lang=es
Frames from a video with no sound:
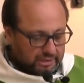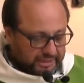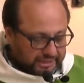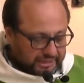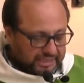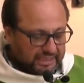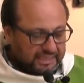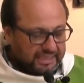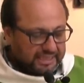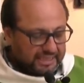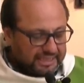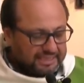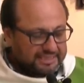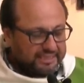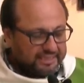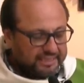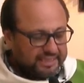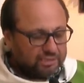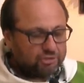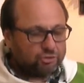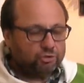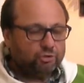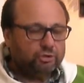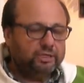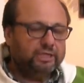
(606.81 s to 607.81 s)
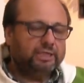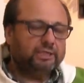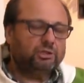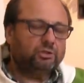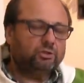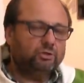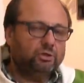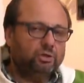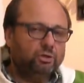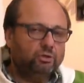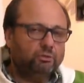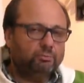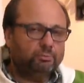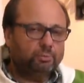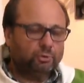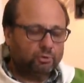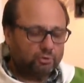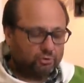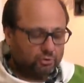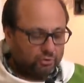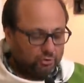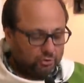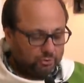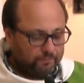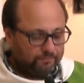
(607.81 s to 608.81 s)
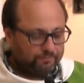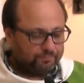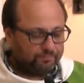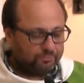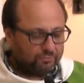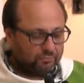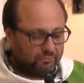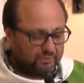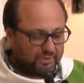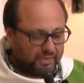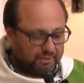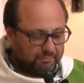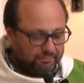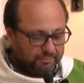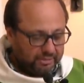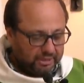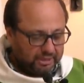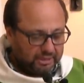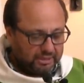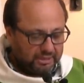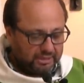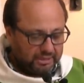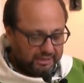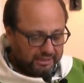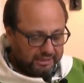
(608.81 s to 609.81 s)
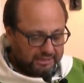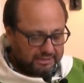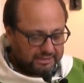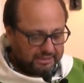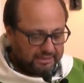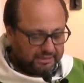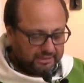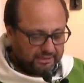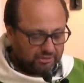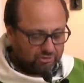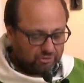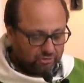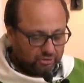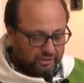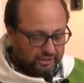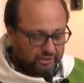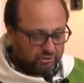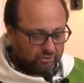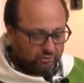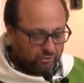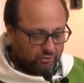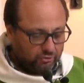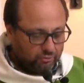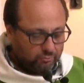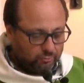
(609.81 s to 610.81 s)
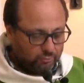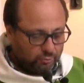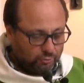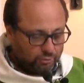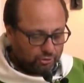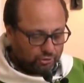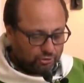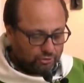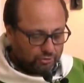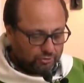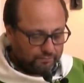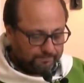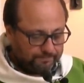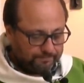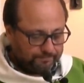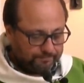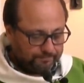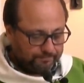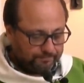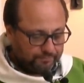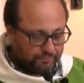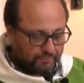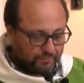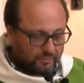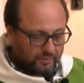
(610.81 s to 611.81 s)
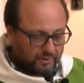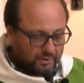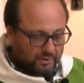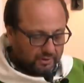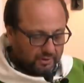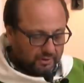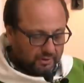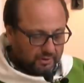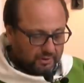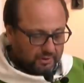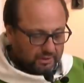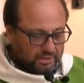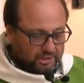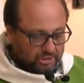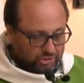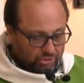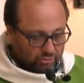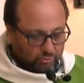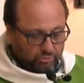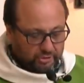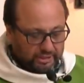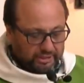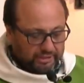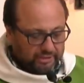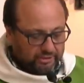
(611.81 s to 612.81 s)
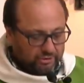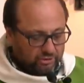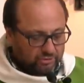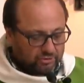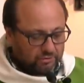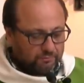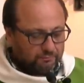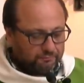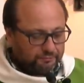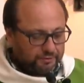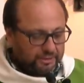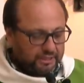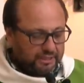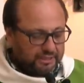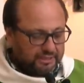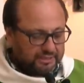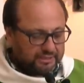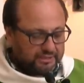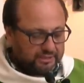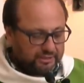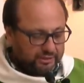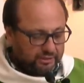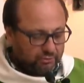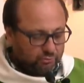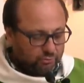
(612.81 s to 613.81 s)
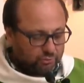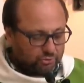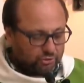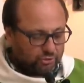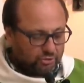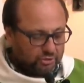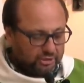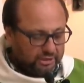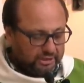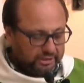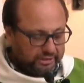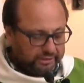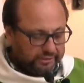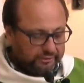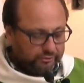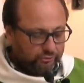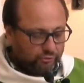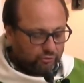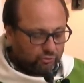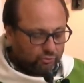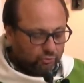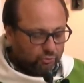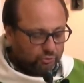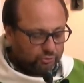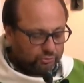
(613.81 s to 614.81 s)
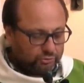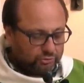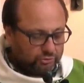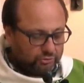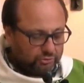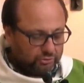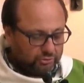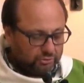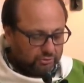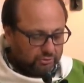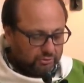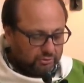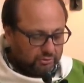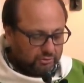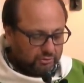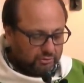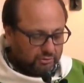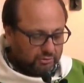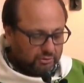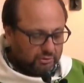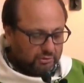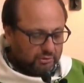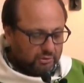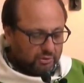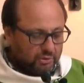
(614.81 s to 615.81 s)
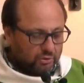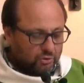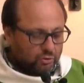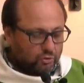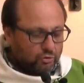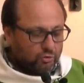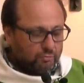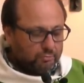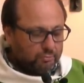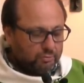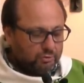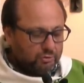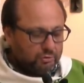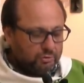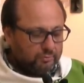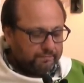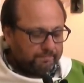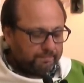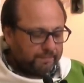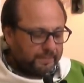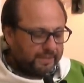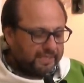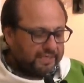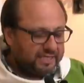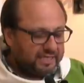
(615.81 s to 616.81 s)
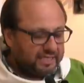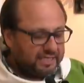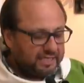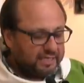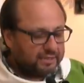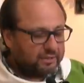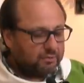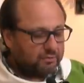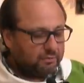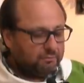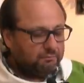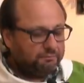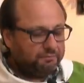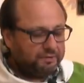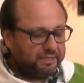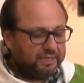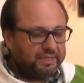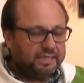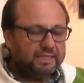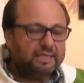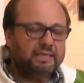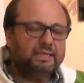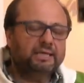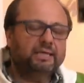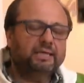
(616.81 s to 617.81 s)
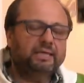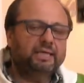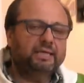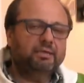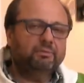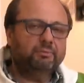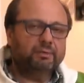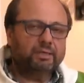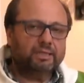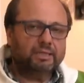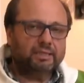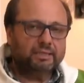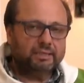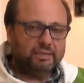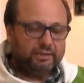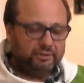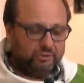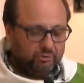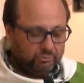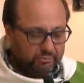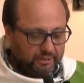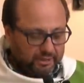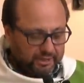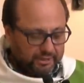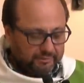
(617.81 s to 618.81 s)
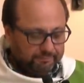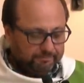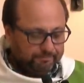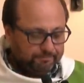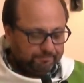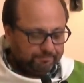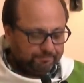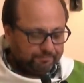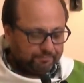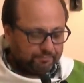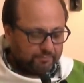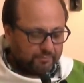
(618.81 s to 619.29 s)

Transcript: Y el que es deshonesto en lo poco, también es deshonesto en lo mucho. Si ustedes no son fieles en el uso del dinero injusto, ¿cómo, quién les confiará el verdadero bien?